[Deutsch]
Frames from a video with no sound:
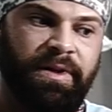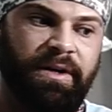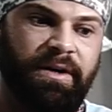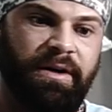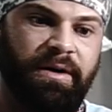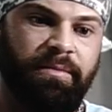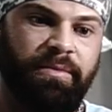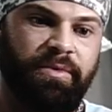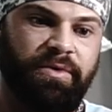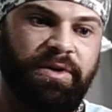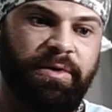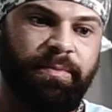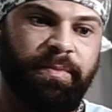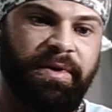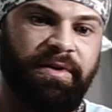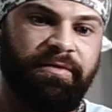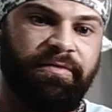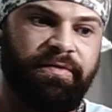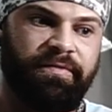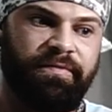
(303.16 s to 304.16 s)
Ähm, und ich
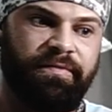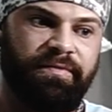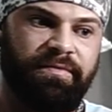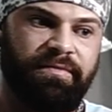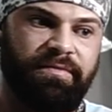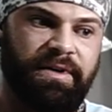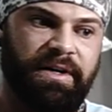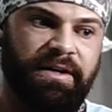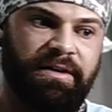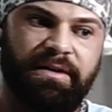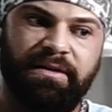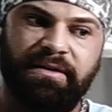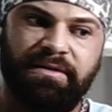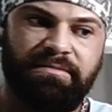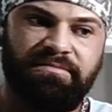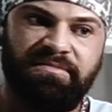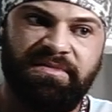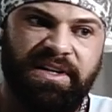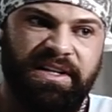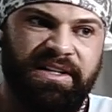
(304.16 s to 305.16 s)
bin
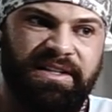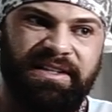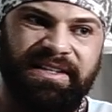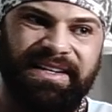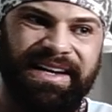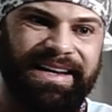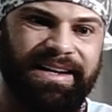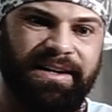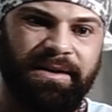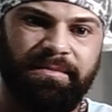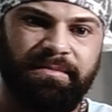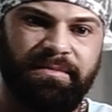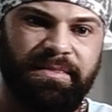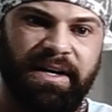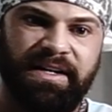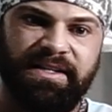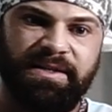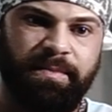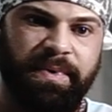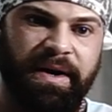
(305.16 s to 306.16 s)
in
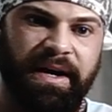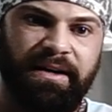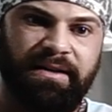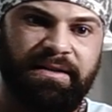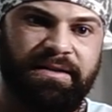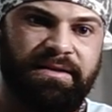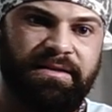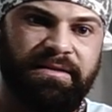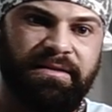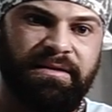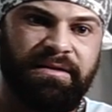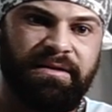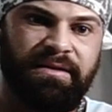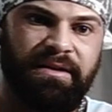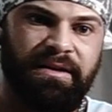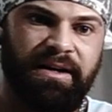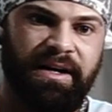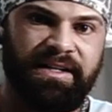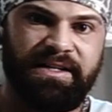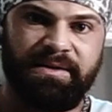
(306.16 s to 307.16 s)
jedem Aspekt
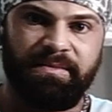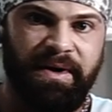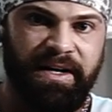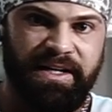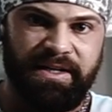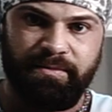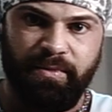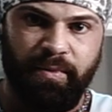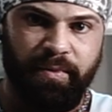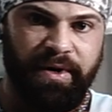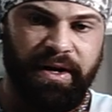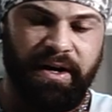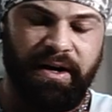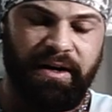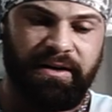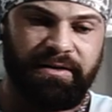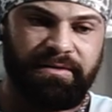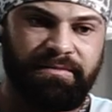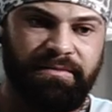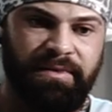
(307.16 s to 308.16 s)
ans Maximum
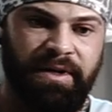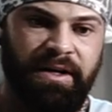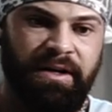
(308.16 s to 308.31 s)
gegangen.